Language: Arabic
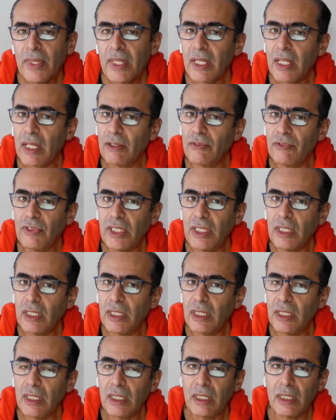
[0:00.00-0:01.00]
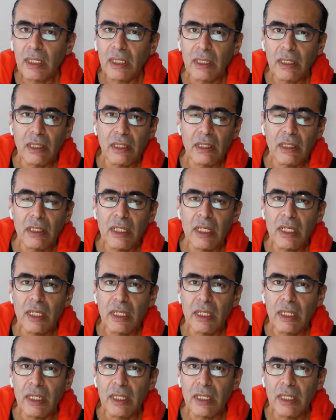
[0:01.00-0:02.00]
كان في
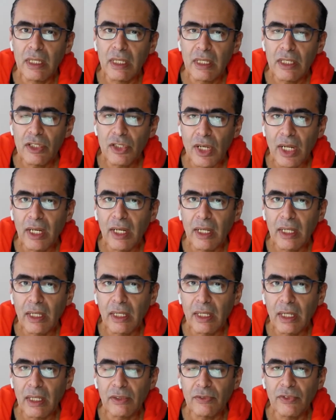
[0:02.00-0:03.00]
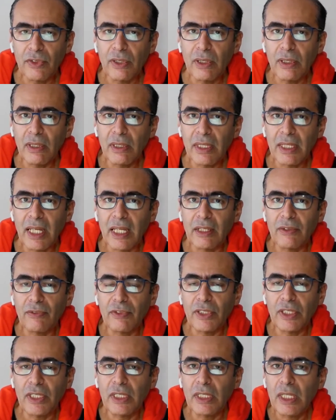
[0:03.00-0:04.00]
آه، شلل الأطفال كان
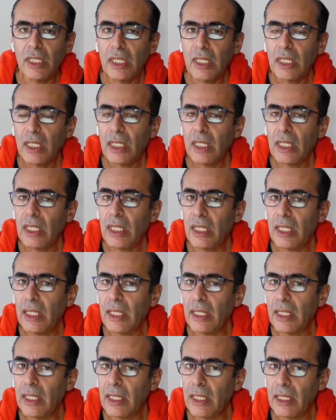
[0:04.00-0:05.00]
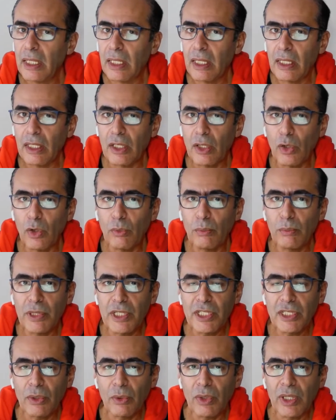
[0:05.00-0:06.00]
في الحمى
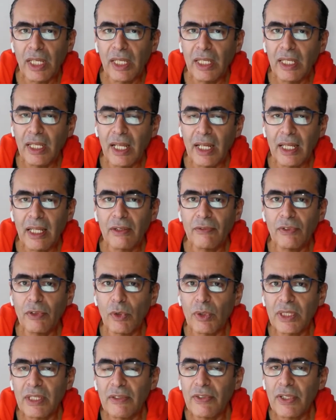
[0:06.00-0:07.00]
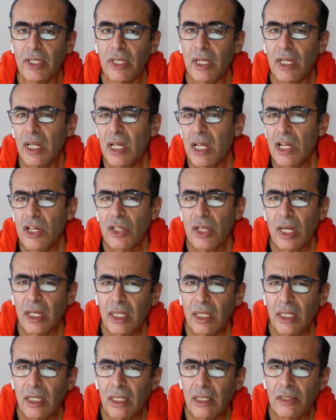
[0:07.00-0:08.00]
الشوكية كان في واتيفر
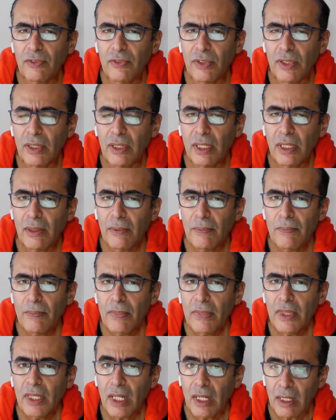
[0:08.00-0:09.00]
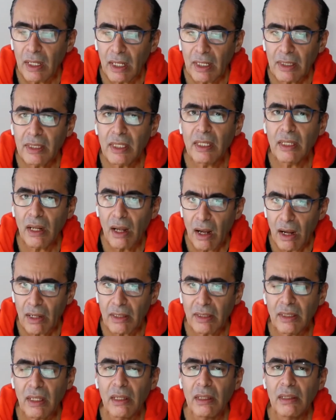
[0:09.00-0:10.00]
شلل الأطفال لغاية
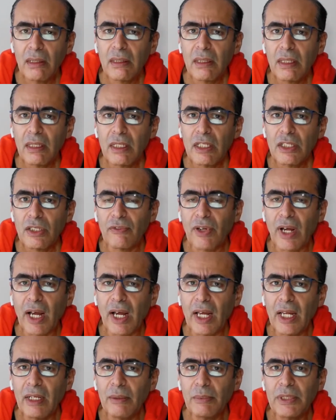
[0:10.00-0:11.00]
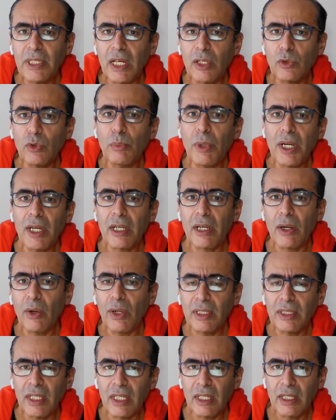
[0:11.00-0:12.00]
النهاردة الفعال بتاخده مرة
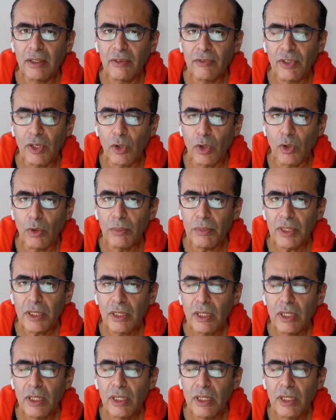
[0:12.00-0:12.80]
واحدة في العمر